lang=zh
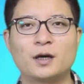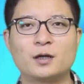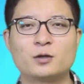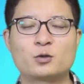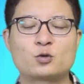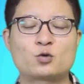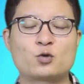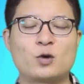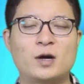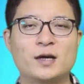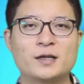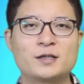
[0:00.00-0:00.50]
啊，
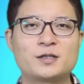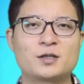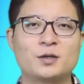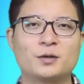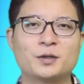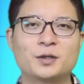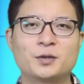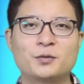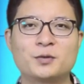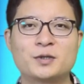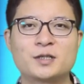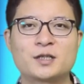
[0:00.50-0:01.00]
转一
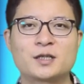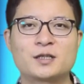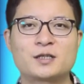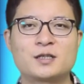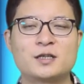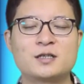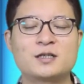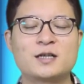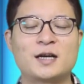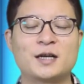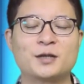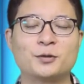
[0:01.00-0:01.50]
手，因为这个
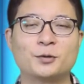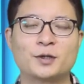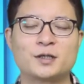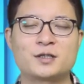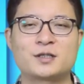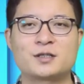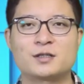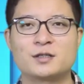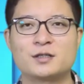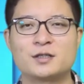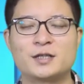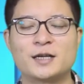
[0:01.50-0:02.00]
生产有一个
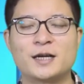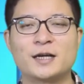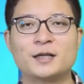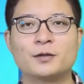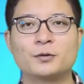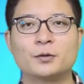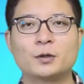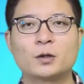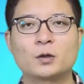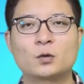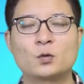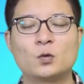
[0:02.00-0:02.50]
时间，
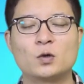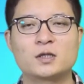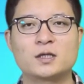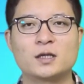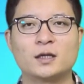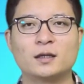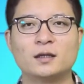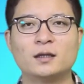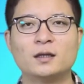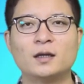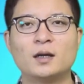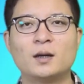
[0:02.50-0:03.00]
有一个过
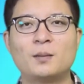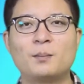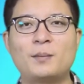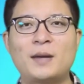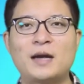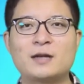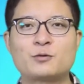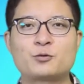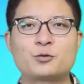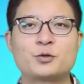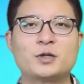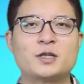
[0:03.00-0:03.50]
程，
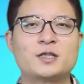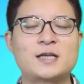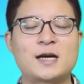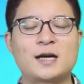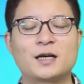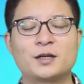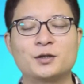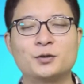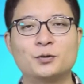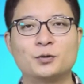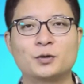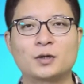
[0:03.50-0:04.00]
卖出去的价
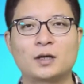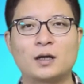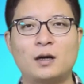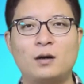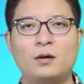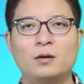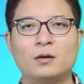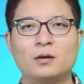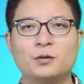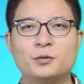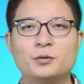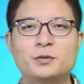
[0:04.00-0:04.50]
格又
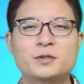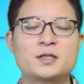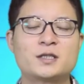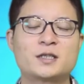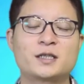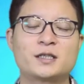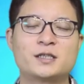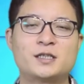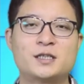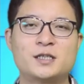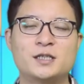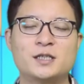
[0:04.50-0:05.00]
高，于是
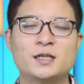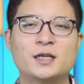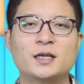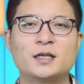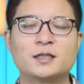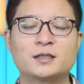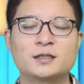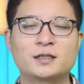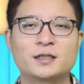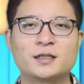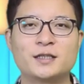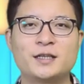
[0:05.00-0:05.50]
这个企业
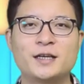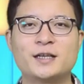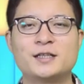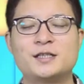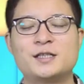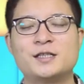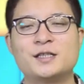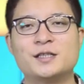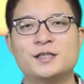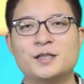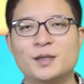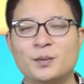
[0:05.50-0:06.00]
的这个业
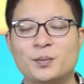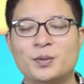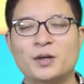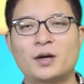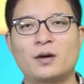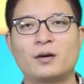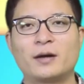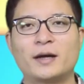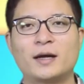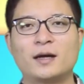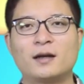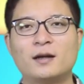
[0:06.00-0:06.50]
绩也
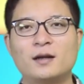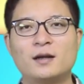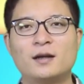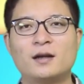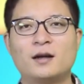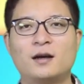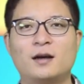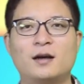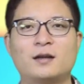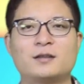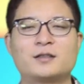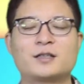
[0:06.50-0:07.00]
漂亮，
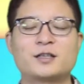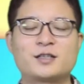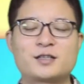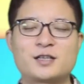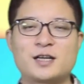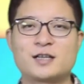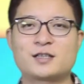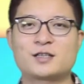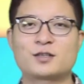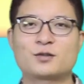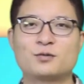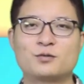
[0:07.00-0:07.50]
啊，这个
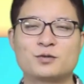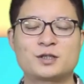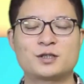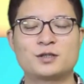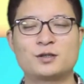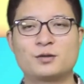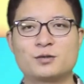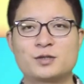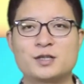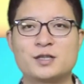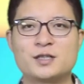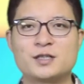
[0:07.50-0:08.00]
上市公司
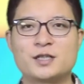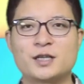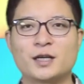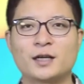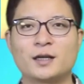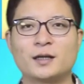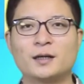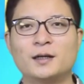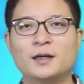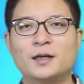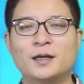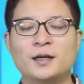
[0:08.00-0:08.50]
都挣钱
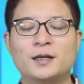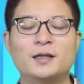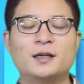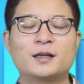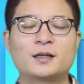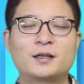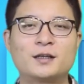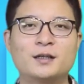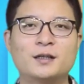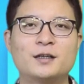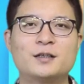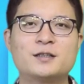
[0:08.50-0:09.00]
了，那
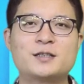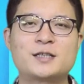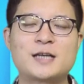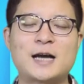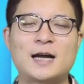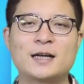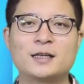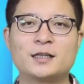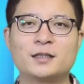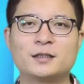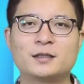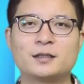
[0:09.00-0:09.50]
个人
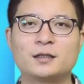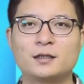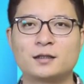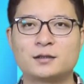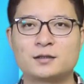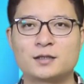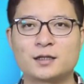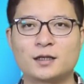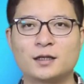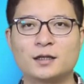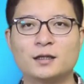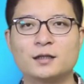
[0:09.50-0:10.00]
家庭呢，
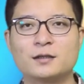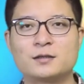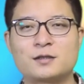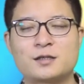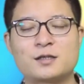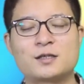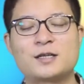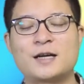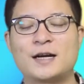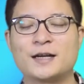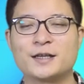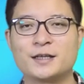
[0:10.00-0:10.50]
这个
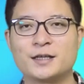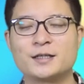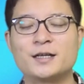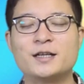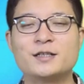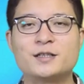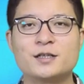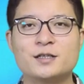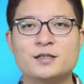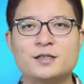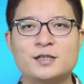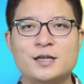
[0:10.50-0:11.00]
资产也
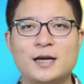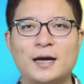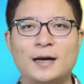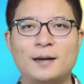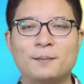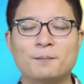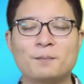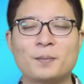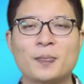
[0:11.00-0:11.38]
在增加，